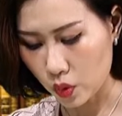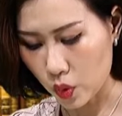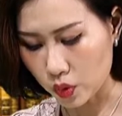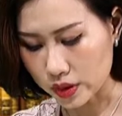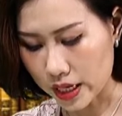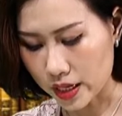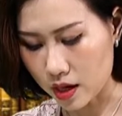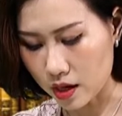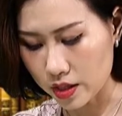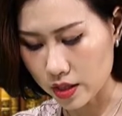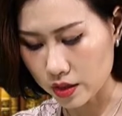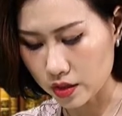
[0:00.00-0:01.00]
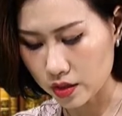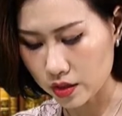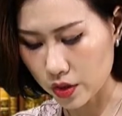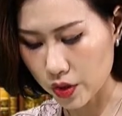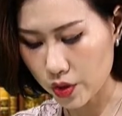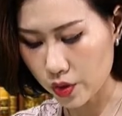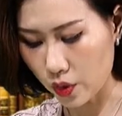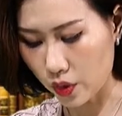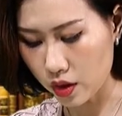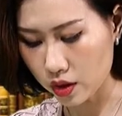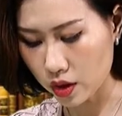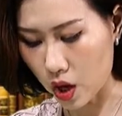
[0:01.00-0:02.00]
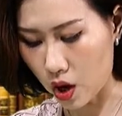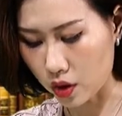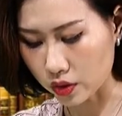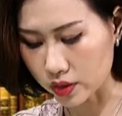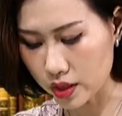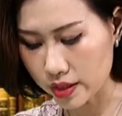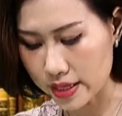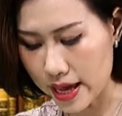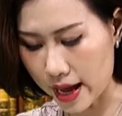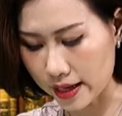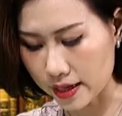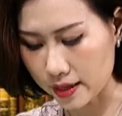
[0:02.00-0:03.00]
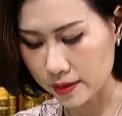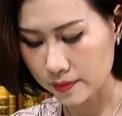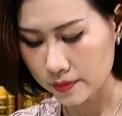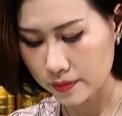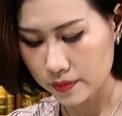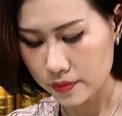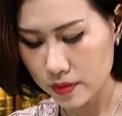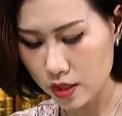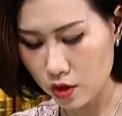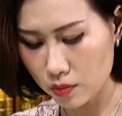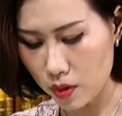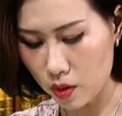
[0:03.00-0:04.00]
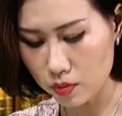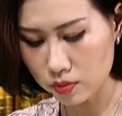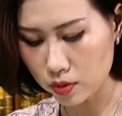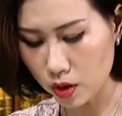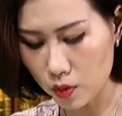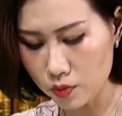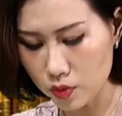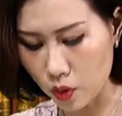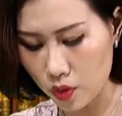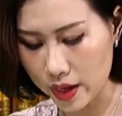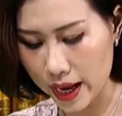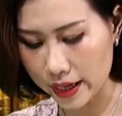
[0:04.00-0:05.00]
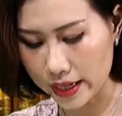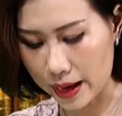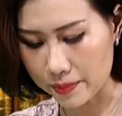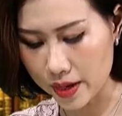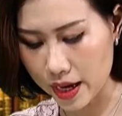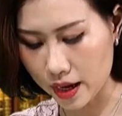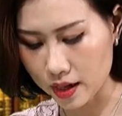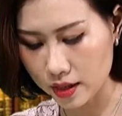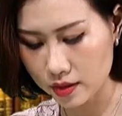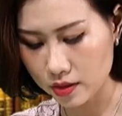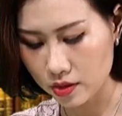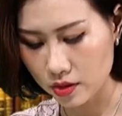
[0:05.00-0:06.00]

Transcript: Cuộc tranh hơi, chửi rủa còn rất dài, nhưng con bóng không đủ can đảm nghe hết.